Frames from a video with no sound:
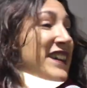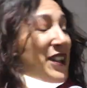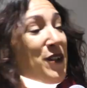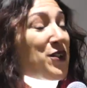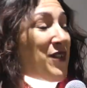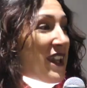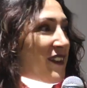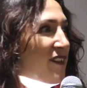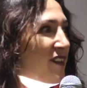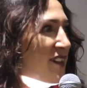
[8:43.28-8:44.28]
Et donc je vais
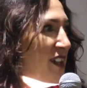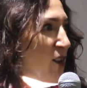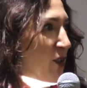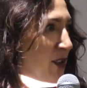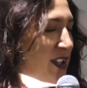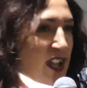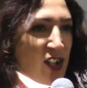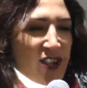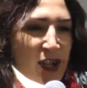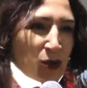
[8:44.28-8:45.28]
là-dedans, et en fait, là,
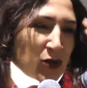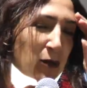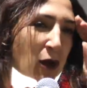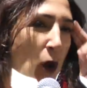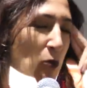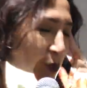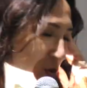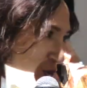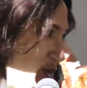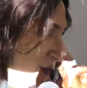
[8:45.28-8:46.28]
je découvre mais, un
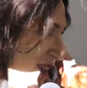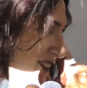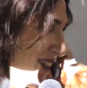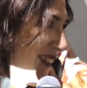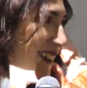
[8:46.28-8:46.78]
monde de matières.